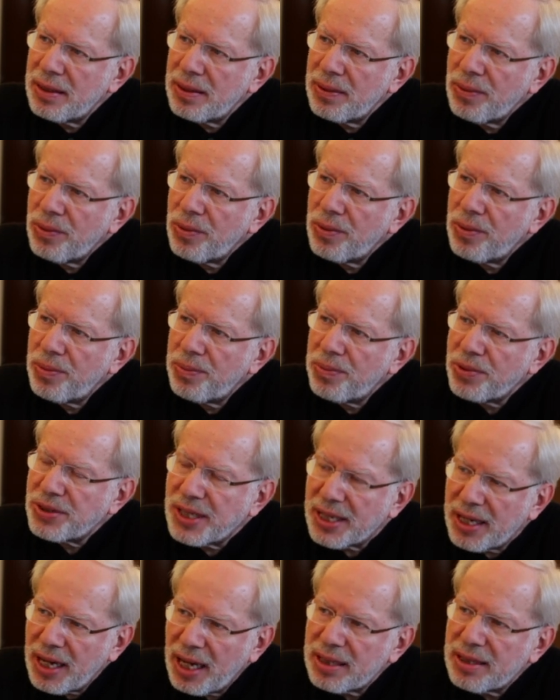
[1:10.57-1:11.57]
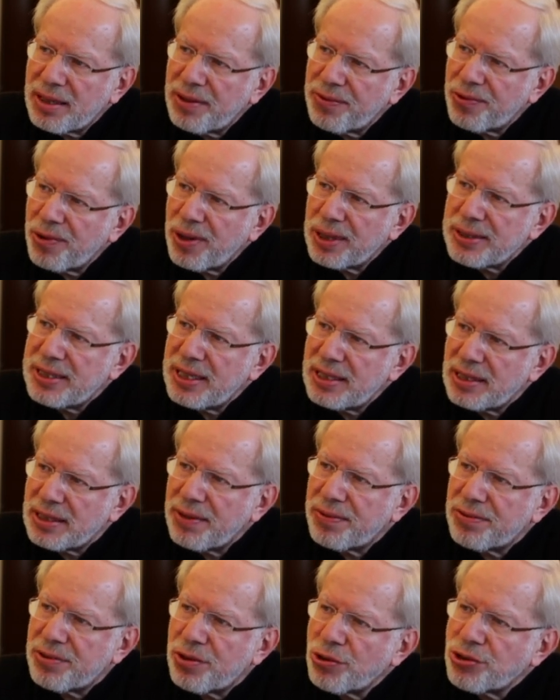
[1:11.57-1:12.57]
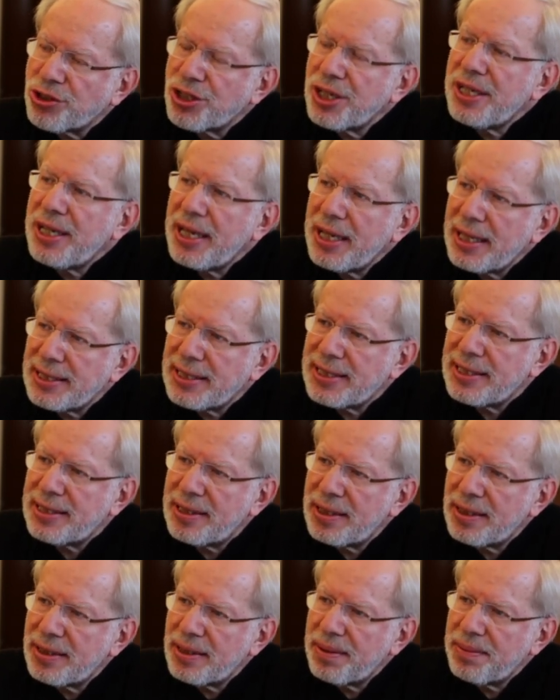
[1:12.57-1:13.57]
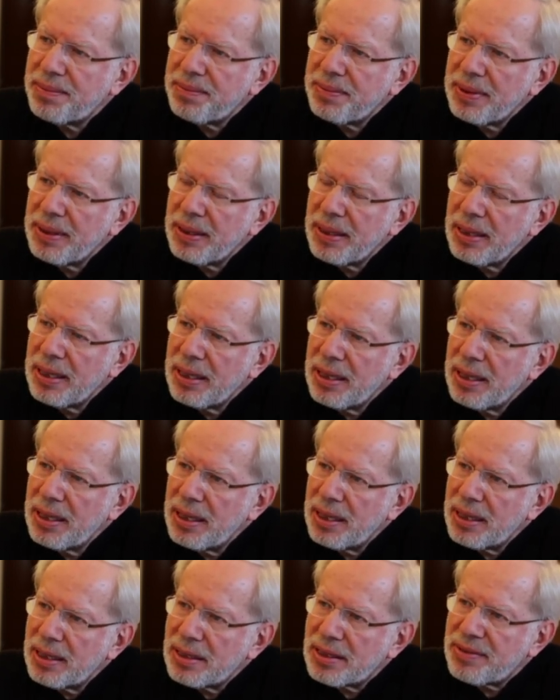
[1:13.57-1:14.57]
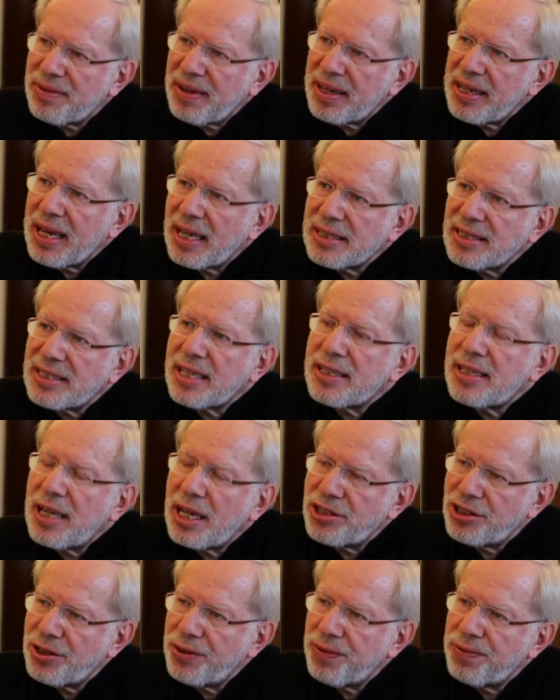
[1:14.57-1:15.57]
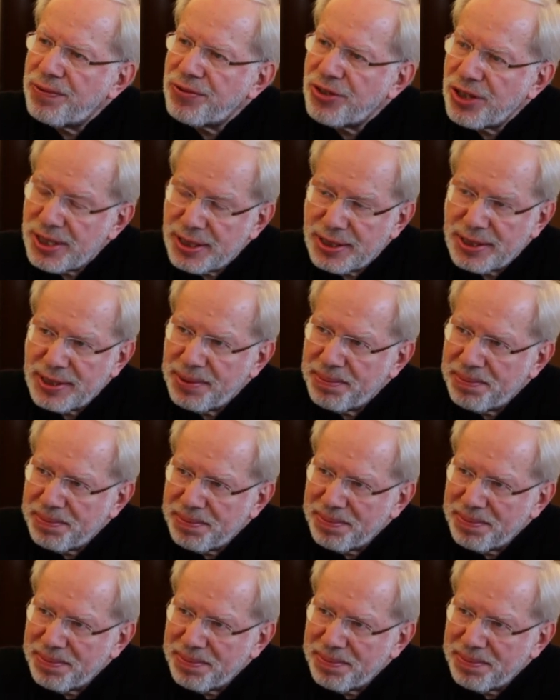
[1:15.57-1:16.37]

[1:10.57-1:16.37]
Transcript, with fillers: у музыкантов, у артистов тоже есть своя задача в жизни.